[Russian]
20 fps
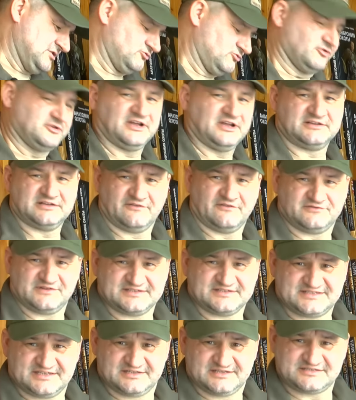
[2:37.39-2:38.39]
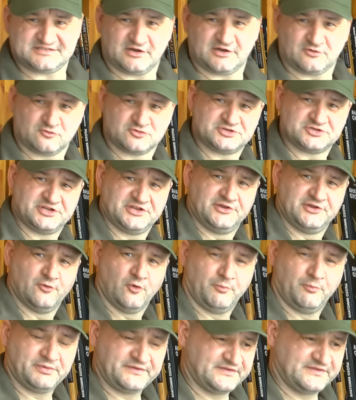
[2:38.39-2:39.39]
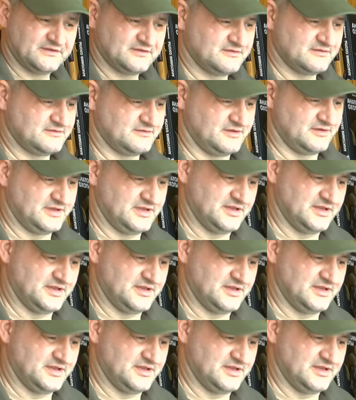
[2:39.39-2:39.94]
ну, иногда владелец оружия неопытен,